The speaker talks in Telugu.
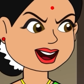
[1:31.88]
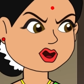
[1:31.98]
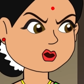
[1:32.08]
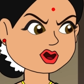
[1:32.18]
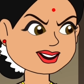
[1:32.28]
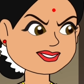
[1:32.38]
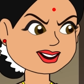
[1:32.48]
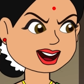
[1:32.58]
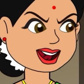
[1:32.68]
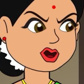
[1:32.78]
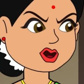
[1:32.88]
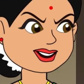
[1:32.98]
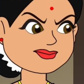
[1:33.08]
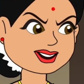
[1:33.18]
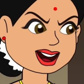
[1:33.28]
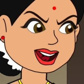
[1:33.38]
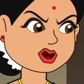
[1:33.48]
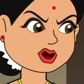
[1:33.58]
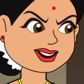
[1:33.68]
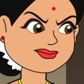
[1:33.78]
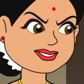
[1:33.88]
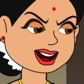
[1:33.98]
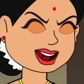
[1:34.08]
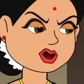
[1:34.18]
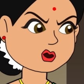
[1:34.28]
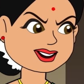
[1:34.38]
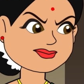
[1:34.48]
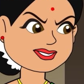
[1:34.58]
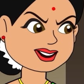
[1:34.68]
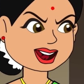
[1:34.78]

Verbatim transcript: మొహం మండా నన్ను తినద్దని చెప్పటానికి